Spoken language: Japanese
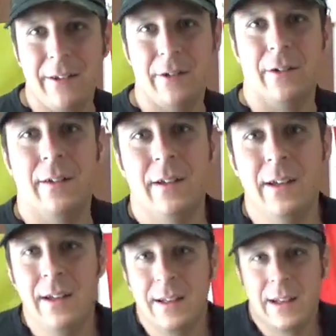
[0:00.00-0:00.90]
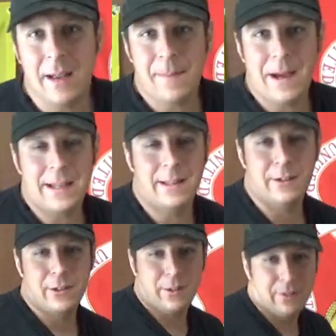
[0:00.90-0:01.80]
ングがいっぱい入って
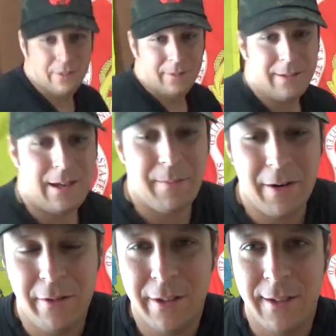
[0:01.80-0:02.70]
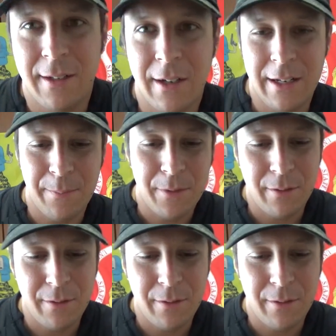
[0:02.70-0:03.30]
る。ちょっとカメラを下がります。